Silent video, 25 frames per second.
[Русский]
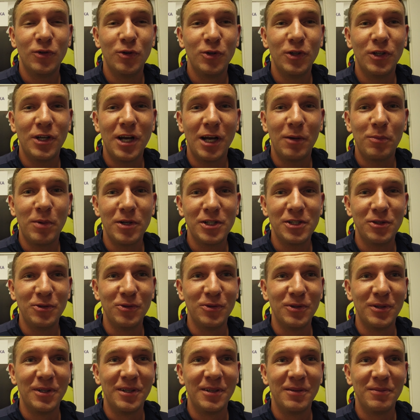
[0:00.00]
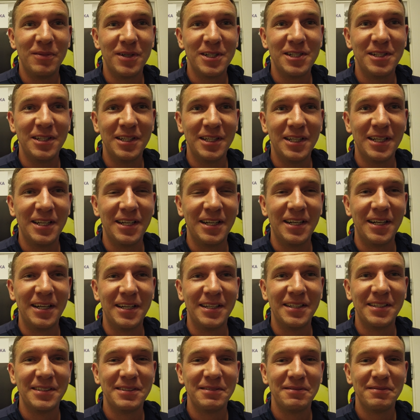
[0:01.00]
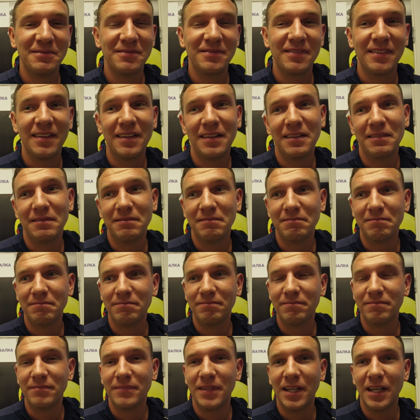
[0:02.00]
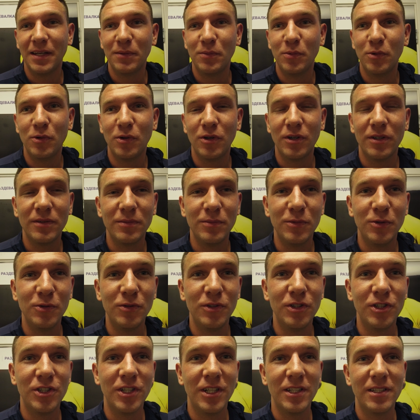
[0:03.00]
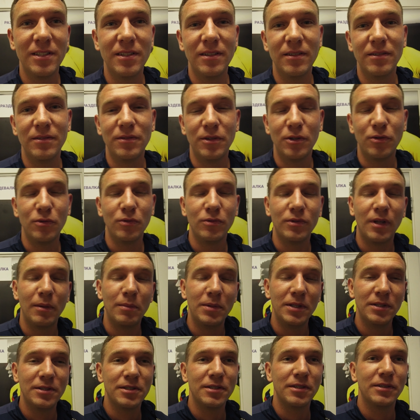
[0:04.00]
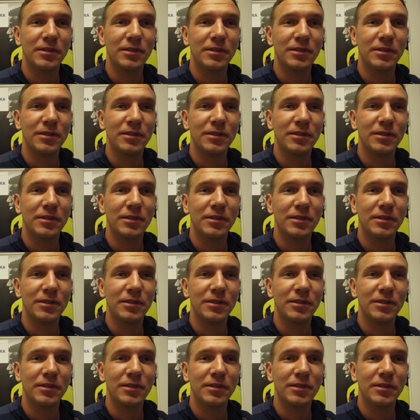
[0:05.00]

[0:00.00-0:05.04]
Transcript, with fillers: вроде как пошло, пошла игра дай бог, будут держаться вверху таблицы.